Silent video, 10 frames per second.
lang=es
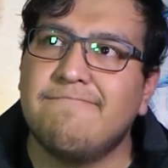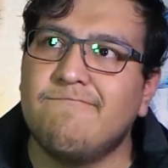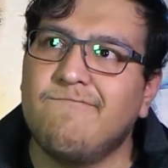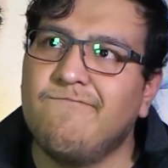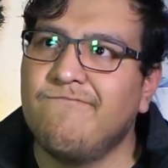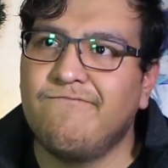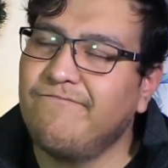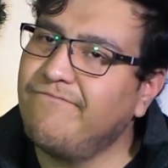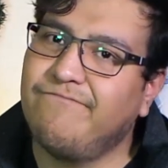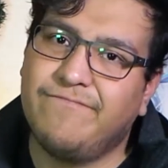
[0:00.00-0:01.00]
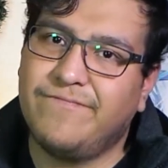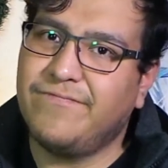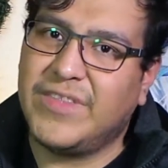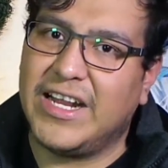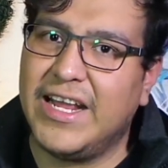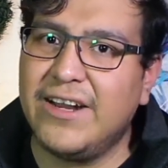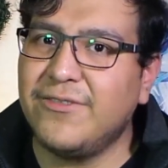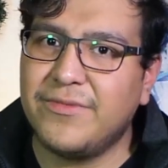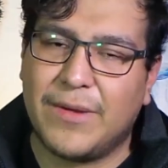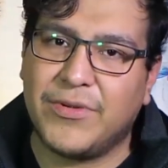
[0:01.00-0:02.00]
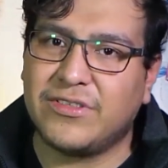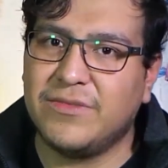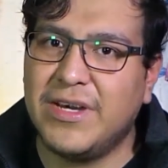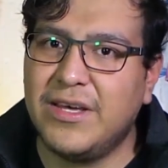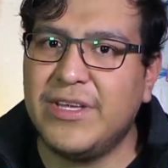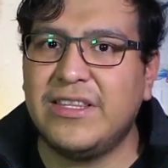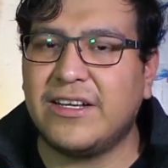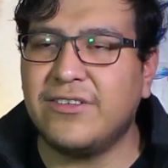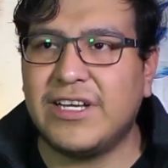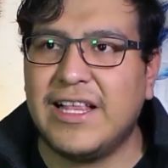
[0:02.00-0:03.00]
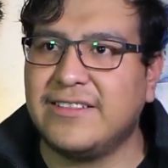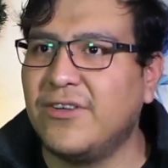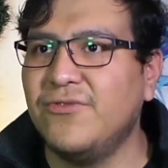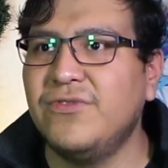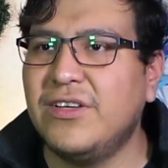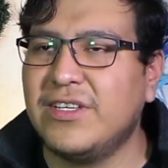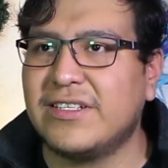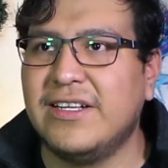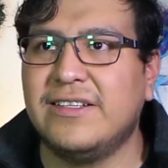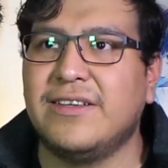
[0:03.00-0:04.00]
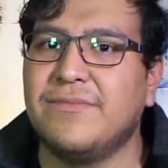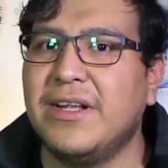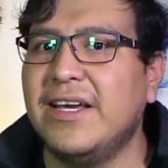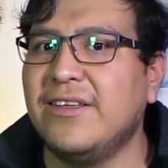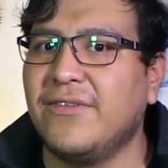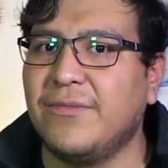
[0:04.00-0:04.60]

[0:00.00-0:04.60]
Mm, de enero aproximadamente, creo que la segunda o tercera semana de